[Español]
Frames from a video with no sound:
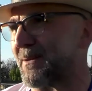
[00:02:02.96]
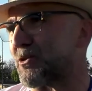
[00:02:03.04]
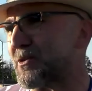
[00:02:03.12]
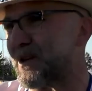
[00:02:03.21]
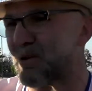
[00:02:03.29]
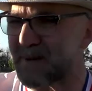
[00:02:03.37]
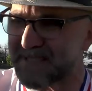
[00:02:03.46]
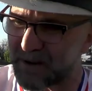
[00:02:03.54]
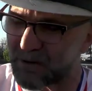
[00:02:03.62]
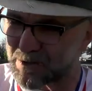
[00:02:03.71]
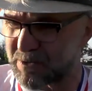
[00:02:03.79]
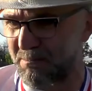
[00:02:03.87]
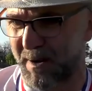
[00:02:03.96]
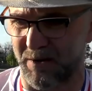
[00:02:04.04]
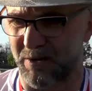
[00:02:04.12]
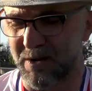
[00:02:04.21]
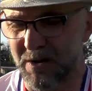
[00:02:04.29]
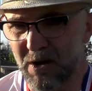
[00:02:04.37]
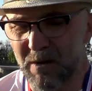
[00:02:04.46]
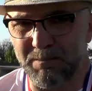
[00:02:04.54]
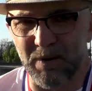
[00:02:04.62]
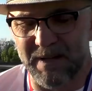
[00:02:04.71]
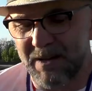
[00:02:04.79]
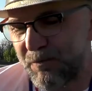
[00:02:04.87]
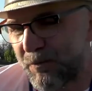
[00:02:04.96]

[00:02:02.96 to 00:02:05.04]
con ellos me saco el sombrero, porque